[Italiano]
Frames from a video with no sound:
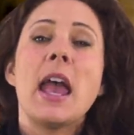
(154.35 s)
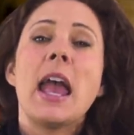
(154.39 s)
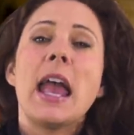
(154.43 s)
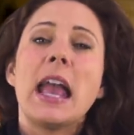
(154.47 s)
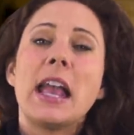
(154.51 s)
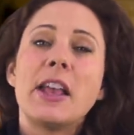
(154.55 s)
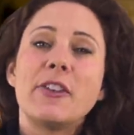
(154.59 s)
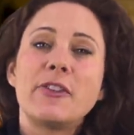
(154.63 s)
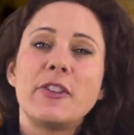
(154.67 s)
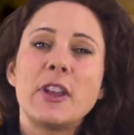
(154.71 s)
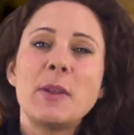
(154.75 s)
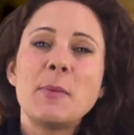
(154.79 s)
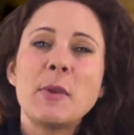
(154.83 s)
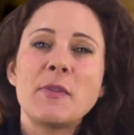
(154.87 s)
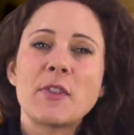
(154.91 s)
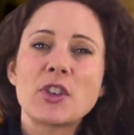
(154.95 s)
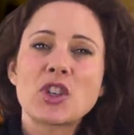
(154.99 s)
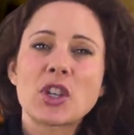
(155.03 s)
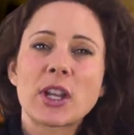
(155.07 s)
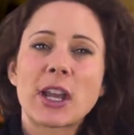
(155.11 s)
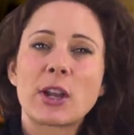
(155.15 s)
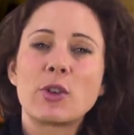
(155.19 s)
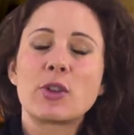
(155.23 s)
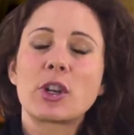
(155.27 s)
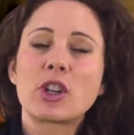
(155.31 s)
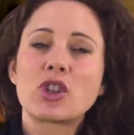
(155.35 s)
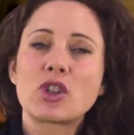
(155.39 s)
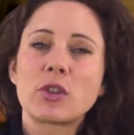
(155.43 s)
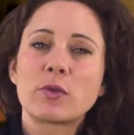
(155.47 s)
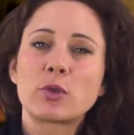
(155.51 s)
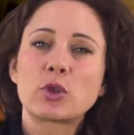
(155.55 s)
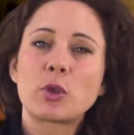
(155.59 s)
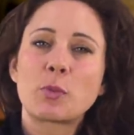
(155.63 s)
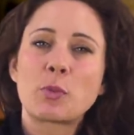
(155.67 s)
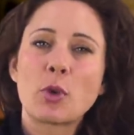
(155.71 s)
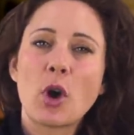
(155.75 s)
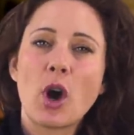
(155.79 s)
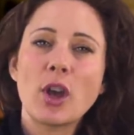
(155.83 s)
E i film invece che hanno
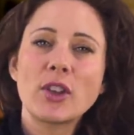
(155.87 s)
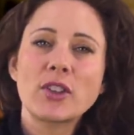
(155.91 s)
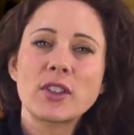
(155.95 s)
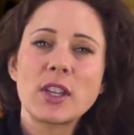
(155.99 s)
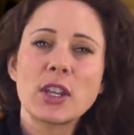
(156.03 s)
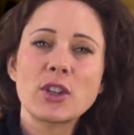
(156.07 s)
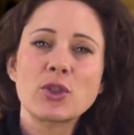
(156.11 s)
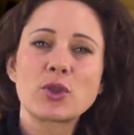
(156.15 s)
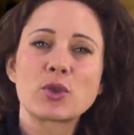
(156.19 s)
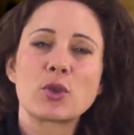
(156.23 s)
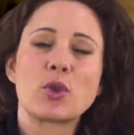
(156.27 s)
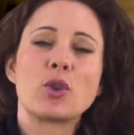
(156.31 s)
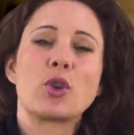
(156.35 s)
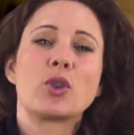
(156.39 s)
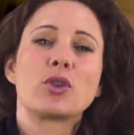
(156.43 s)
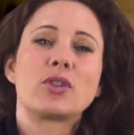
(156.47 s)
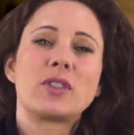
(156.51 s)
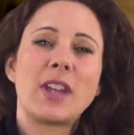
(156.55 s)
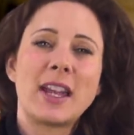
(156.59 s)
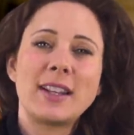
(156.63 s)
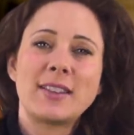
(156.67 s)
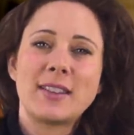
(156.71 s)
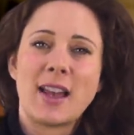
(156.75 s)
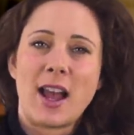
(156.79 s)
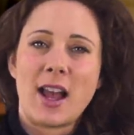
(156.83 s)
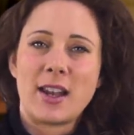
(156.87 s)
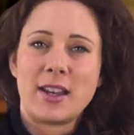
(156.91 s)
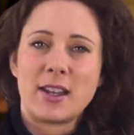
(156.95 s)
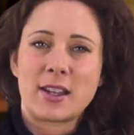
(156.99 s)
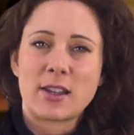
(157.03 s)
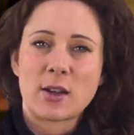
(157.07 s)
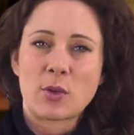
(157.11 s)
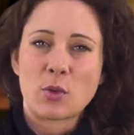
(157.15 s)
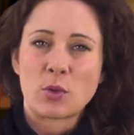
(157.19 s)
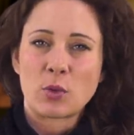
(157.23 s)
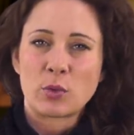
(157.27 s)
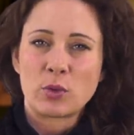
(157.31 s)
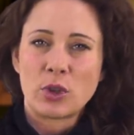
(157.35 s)
ricevuto più Oscar sono
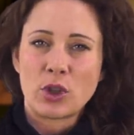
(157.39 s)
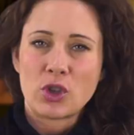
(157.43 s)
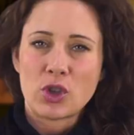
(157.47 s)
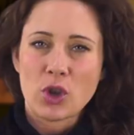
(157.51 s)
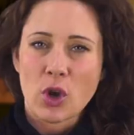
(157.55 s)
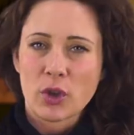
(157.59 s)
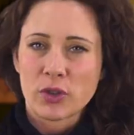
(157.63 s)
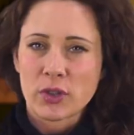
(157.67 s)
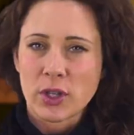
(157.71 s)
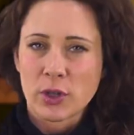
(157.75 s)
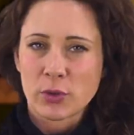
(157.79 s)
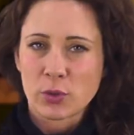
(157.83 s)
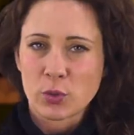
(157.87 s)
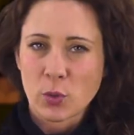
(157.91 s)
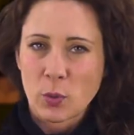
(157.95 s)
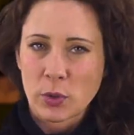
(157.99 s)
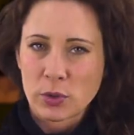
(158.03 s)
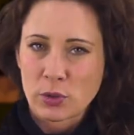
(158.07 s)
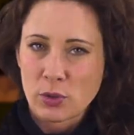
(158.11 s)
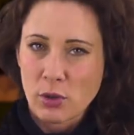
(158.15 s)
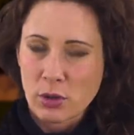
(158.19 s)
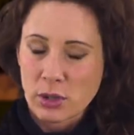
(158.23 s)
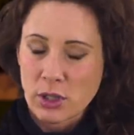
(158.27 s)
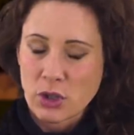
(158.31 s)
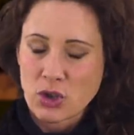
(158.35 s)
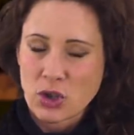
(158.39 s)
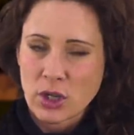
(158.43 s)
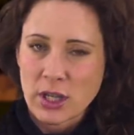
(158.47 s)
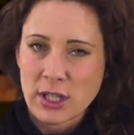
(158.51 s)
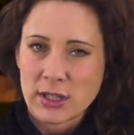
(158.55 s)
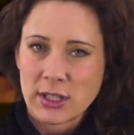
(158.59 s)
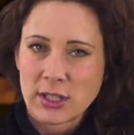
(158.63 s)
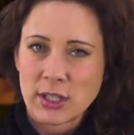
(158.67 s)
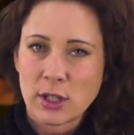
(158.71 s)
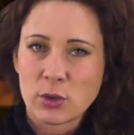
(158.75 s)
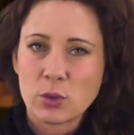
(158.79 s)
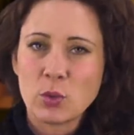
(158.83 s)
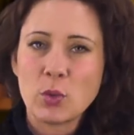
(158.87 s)
Titanic con 11 Oscar su 14
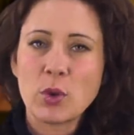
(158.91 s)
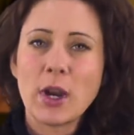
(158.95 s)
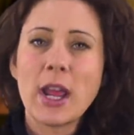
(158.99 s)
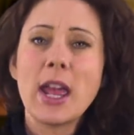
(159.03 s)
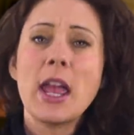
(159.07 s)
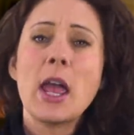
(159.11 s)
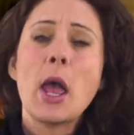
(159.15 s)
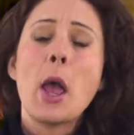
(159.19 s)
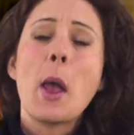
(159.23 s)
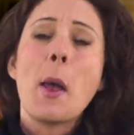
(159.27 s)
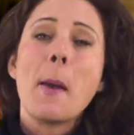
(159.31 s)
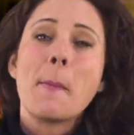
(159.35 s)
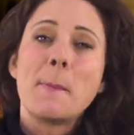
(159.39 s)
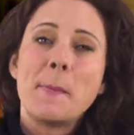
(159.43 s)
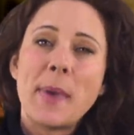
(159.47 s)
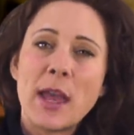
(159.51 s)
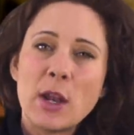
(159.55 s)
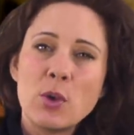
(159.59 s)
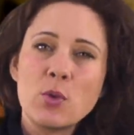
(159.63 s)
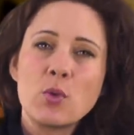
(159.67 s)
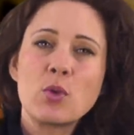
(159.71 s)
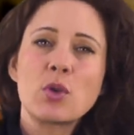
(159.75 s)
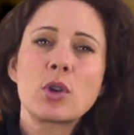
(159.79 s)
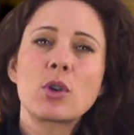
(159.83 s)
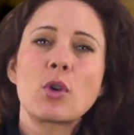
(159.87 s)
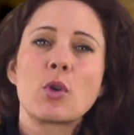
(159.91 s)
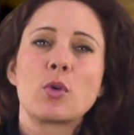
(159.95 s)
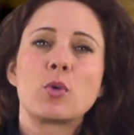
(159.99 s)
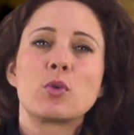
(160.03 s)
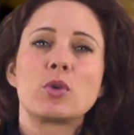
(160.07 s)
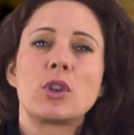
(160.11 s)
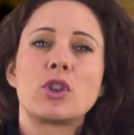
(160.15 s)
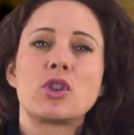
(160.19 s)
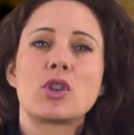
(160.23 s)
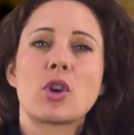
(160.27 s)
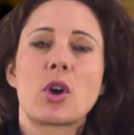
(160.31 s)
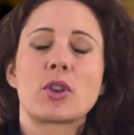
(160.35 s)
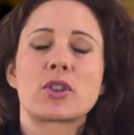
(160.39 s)
candidature, Ben Hur con
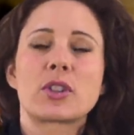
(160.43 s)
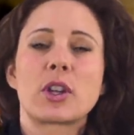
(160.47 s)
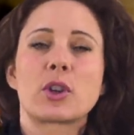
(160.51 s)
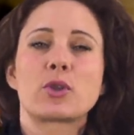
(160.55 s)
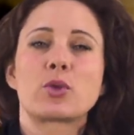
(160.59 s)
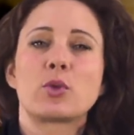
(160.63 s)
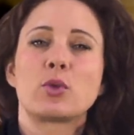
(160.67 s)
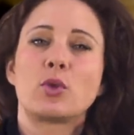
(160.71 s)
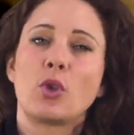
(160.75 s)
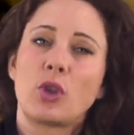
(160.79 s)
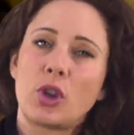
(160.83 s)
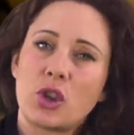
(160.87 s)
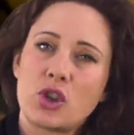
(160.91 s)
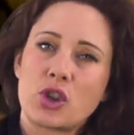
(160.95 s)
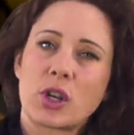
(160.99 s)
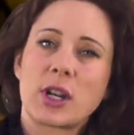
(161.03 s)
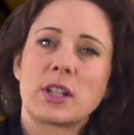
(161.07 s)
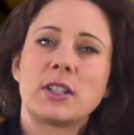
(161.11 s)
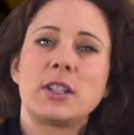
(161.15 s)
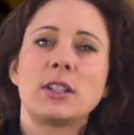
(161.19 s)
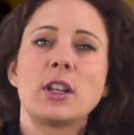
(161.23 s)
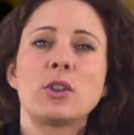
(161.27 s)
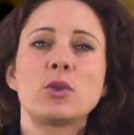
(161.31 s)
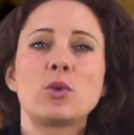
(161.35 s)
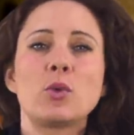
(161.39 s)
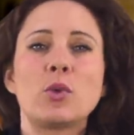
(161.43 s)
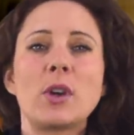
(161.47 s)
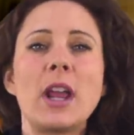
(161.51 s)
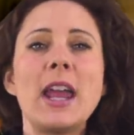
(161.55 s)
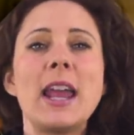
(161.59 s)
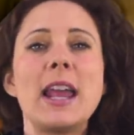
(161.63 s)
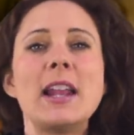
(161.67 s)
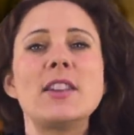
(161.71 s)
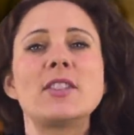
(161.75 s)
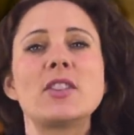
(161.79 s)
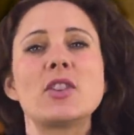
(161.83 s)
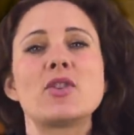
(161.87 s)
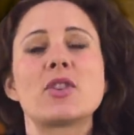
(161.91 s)
11 Oscar su 12 candidature
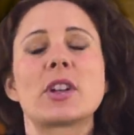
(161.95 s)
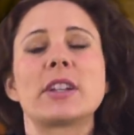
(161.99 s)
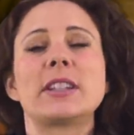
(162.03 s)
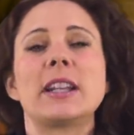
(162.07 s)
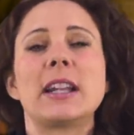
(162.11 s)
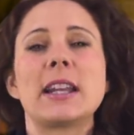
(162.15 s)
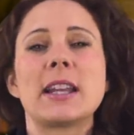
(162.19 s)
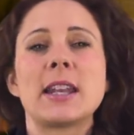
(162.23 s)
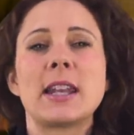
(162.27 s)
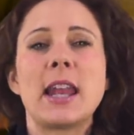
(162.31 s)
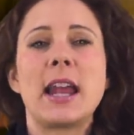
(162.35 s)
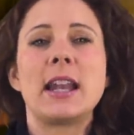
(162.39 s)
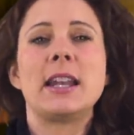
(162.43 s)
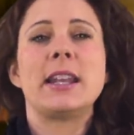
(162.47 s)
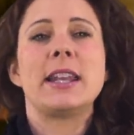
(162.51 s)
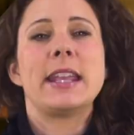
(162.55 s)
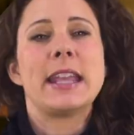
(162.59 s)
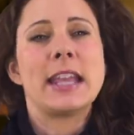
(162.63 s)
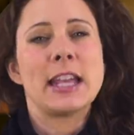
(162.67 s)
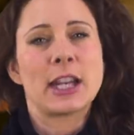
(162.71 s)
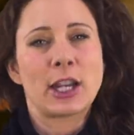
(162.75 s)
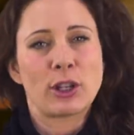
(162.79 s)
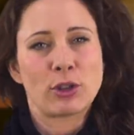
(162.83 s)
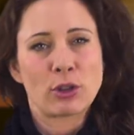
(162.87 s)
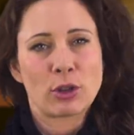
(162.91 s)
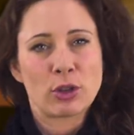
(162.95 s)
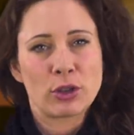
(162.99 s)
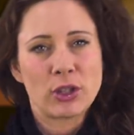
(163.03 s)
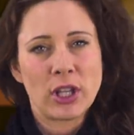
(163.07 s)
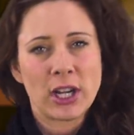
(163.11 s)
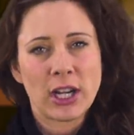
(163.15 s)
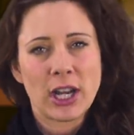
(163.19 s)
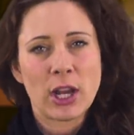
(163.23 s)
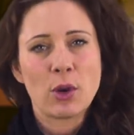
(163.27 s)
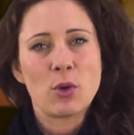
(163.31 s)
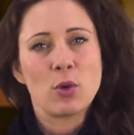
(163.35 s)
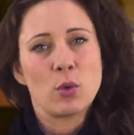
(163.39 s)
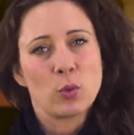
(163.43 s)
e Il Signore degli Anelli, Il Ritorno del
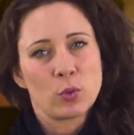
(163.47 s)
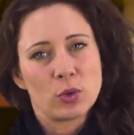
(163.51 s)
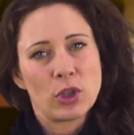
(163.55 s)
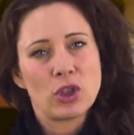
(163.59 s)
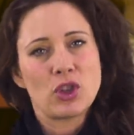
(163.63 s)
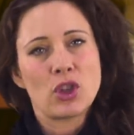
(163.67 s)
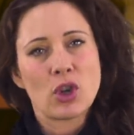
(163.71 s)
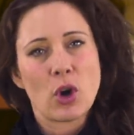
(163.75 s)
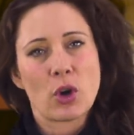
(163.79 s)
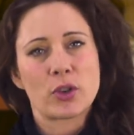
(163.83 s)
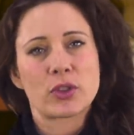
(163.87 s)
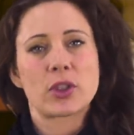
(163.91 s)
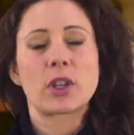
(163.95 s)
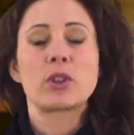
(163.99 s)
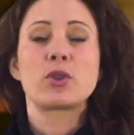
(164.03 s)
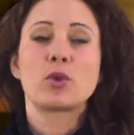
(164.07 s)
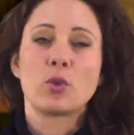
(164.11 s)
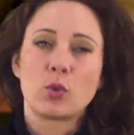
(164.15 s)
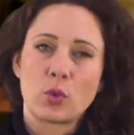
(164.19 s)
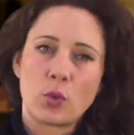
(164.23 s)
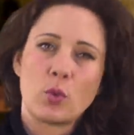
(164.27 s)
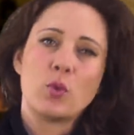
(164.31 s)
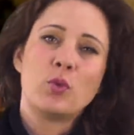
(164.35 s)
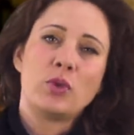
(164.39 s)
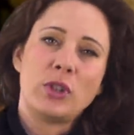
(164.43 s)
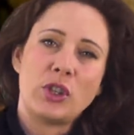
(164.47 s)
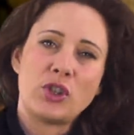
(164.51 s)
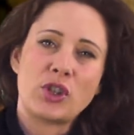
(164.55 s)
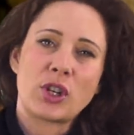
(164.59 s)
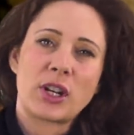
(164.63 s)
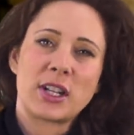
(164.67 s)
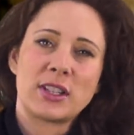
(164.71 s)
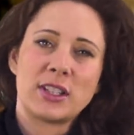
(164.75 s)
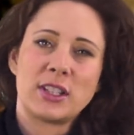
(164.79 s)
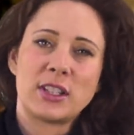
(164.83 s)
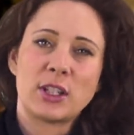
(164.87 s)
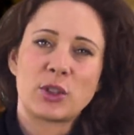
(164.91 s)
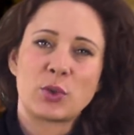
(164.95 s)
Re con 11 Oscar su 11
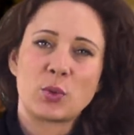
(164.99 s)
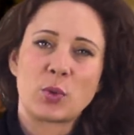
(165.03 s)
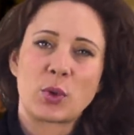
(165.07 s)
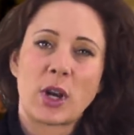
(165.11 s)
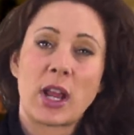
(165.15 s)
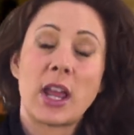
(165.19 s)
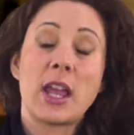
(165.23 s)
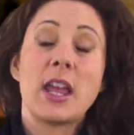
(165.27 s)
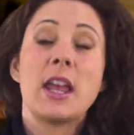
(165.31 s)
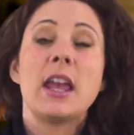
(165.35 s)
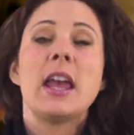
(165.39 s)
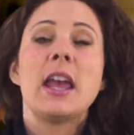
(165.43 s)
candidature.